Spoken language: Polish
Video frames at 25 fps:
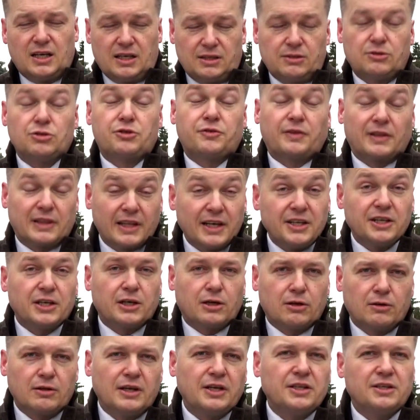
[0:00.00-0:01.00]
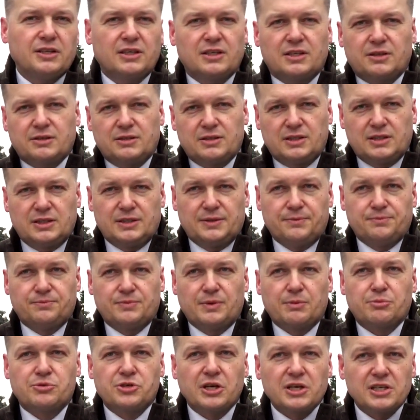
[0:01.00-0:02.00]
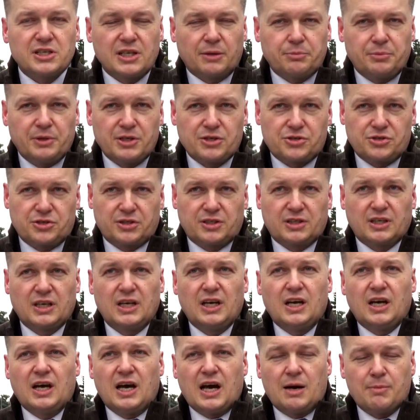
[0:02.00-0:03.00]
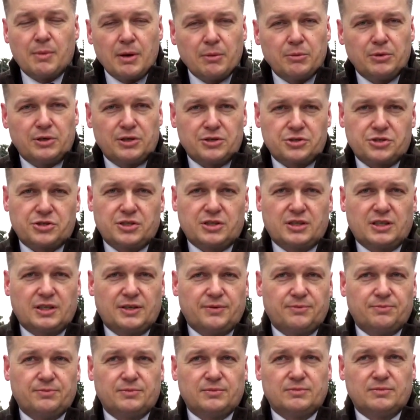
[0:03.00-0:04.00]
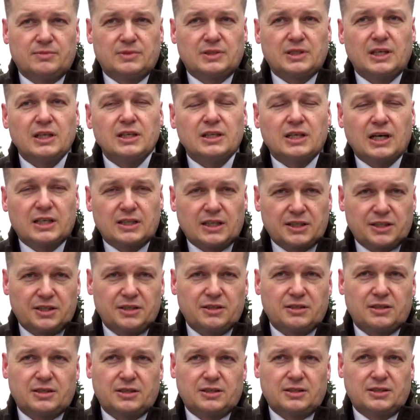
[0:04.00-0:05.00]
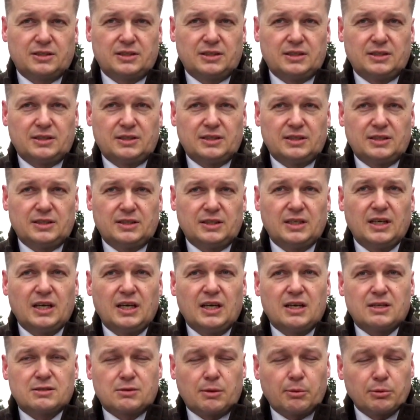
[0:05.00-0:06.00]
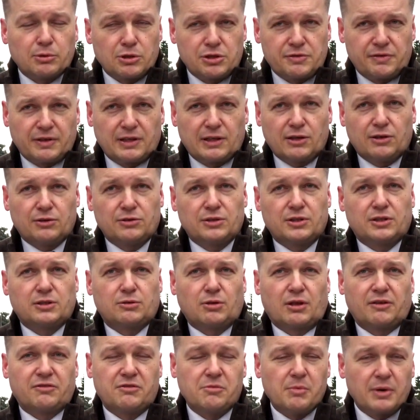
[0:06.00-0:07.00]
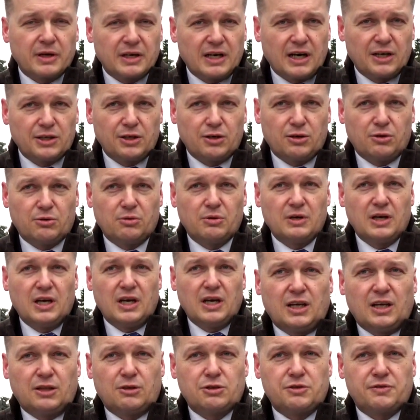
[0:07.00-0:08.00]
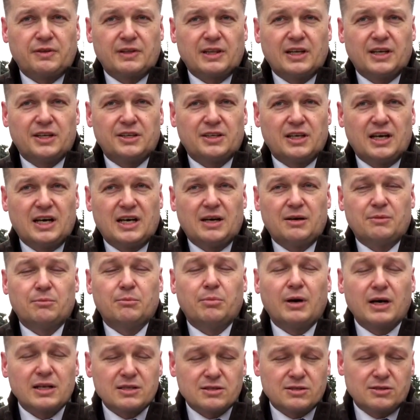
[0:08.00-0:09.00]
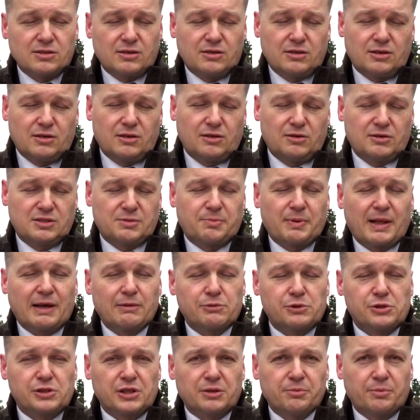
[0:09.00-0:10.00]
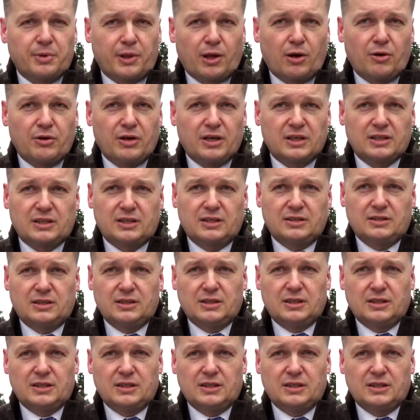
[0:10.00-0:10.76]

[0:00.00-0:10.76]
doświetlenie kolejnych przejść dla pieszych. A mamy jeszcze kilka takich słabo doświetlonych, które wymagają doświetlenia. Bardzo sprawdził się ten projekt,